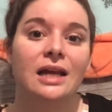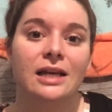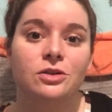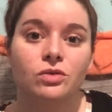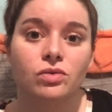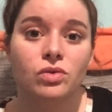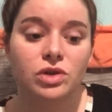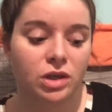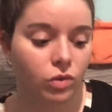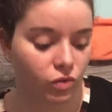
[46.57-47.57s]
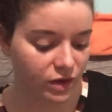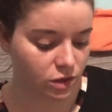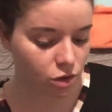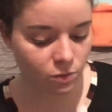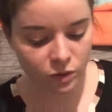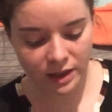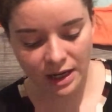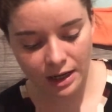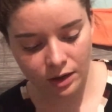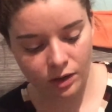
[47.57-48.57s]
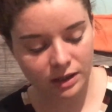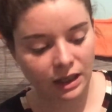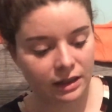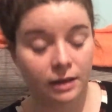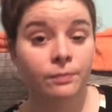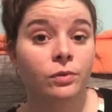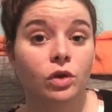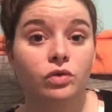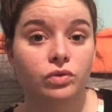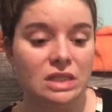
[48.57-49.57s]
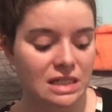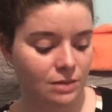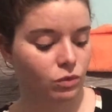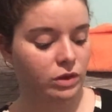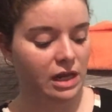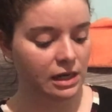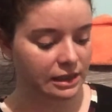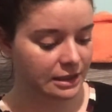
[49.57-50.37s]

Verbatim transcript: Et du coup j'ai trouvé ce modèle. Alors attendez que je vous dise les modèles.